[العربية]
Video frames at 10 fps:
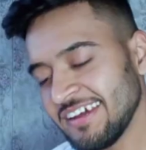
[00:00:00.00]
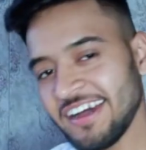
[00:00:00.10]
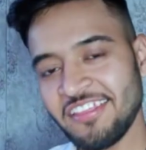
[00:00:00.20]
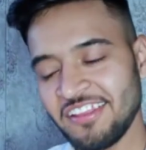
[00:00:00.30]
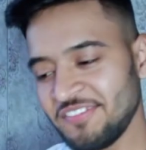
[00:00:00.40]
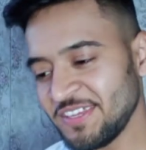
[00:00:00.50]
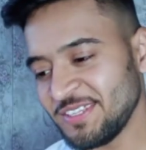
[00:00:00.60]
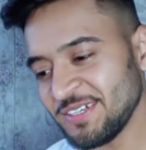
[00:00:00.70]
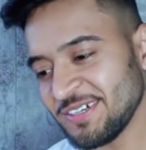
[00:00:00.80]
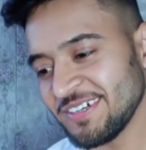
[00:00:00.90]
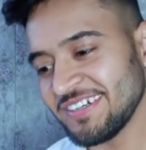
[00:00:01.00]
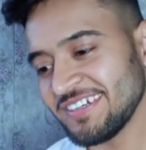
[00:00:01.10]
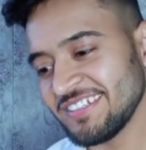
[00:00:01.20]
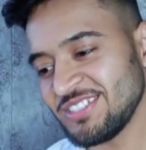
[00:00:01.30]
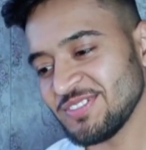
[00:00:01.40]
والله هذا الفيديو
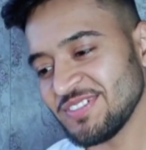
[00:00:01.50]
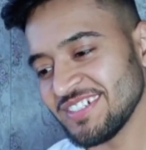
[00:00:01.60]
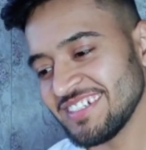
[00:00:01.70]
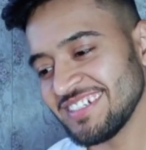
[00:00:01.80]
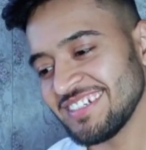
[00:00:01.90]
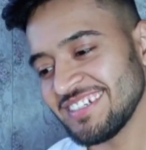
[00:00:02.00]
شوفوا